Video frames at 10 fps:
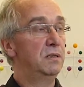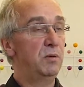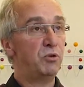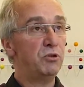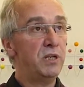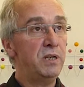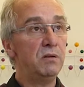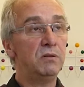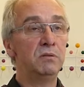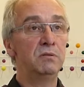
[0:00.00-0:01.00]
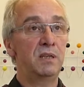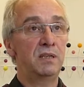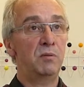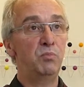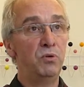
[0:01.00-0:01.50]
des, projets, en
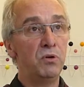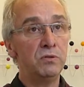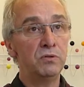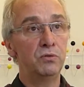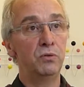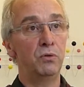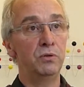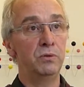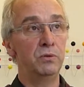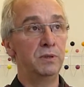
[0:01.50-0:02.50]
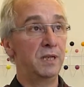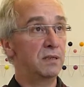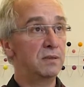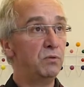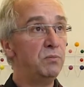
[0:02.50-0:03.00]
interpellant sur euh, des
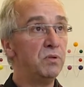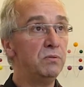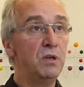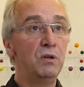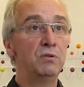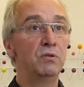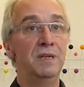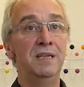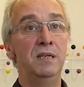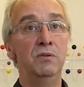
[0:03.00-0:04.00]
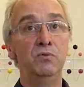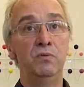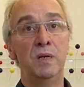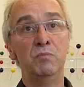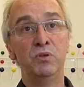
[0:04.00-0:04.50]
questionnements, sur les
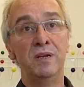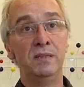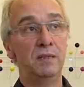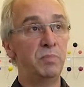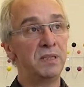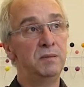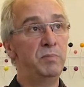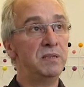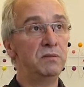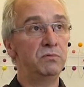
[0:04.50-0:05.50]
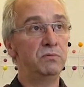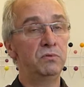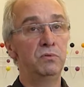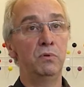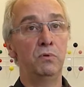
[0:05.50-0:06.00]
nouvelles modalités de participation,
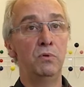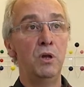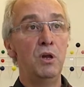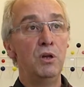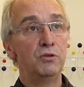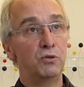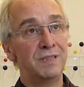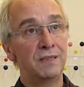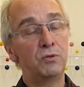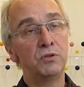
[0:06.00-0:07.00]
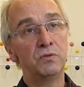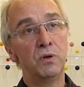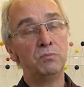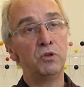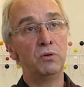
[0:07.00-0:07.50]
sur euh, ce que ça
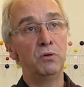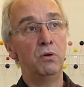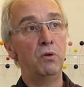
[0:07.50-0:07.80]
transforme dans le,